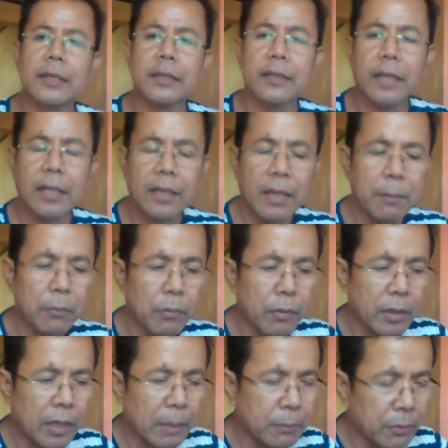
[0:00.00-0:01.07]
Dahil nga po
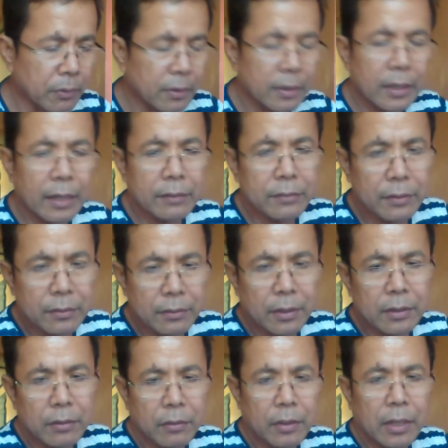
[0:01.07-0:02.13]
wala pong
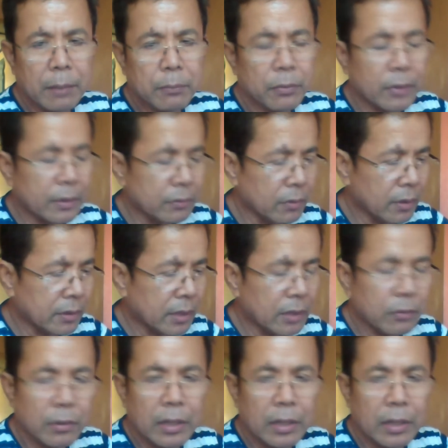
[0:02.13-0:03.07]
kasunduan, wala pong kasulatan,